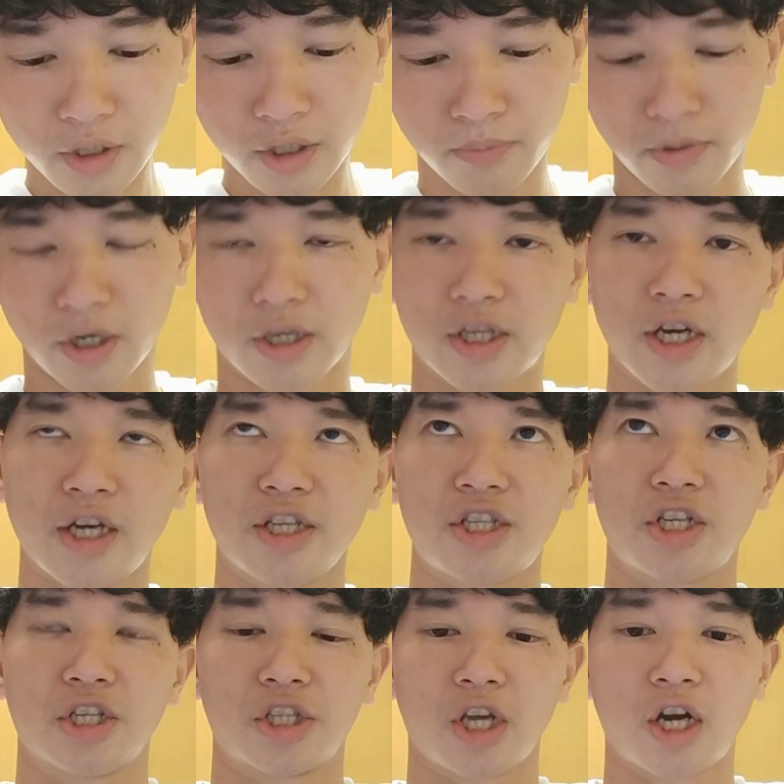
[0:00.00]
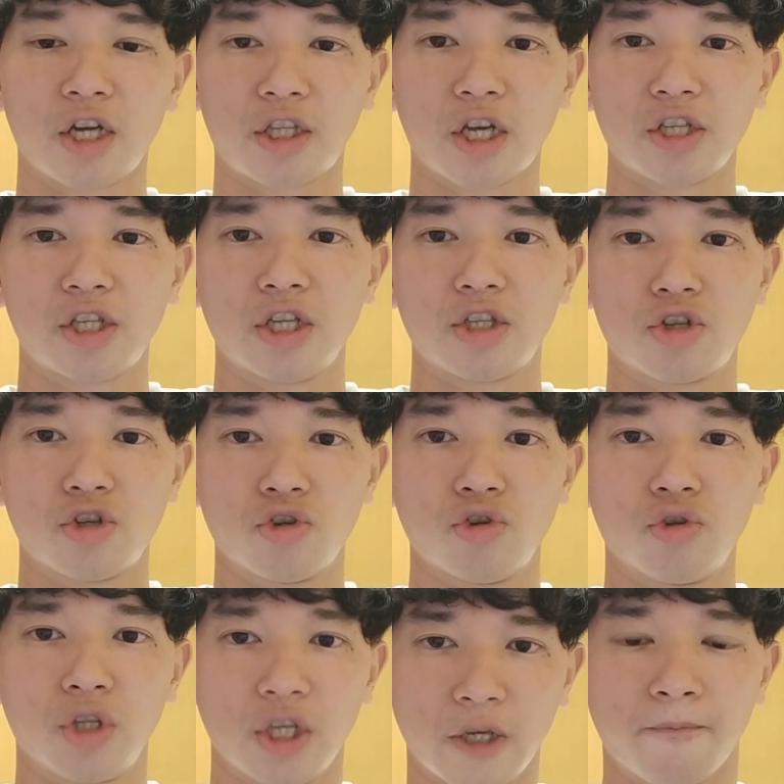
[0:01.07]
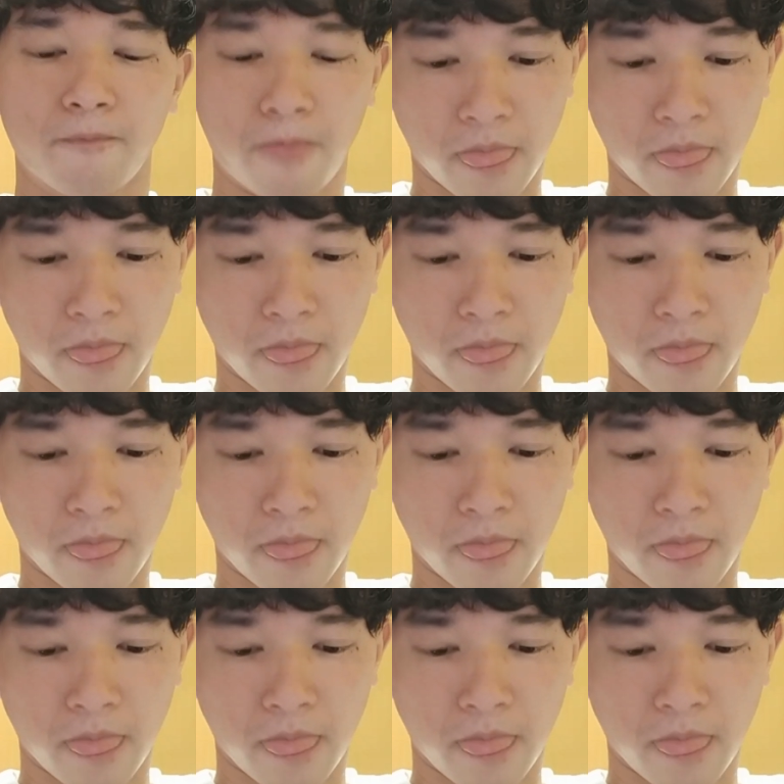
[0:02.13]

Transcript: まだ第一次世界大戦中に、